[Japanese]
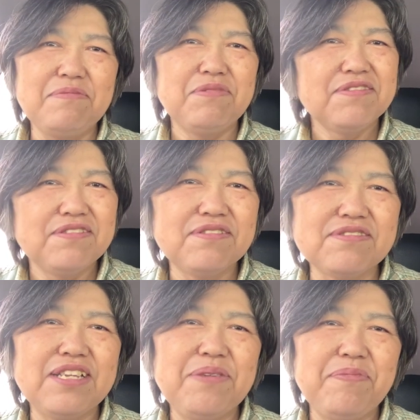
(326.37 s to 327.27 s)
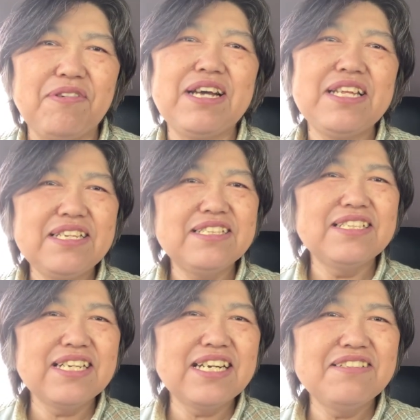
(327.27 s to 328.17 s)
もうよくねお金につ
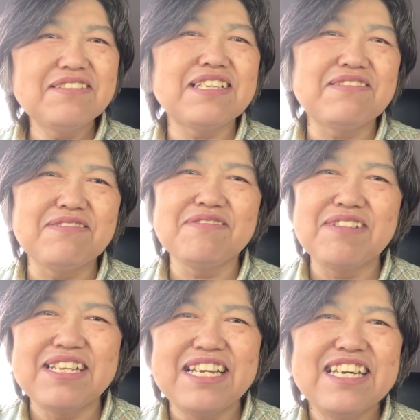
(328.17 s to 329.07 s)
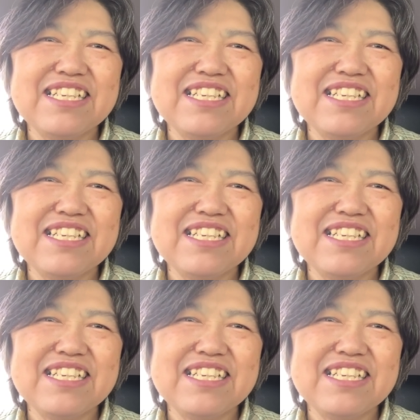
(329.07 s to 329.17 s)
ながるようなことがね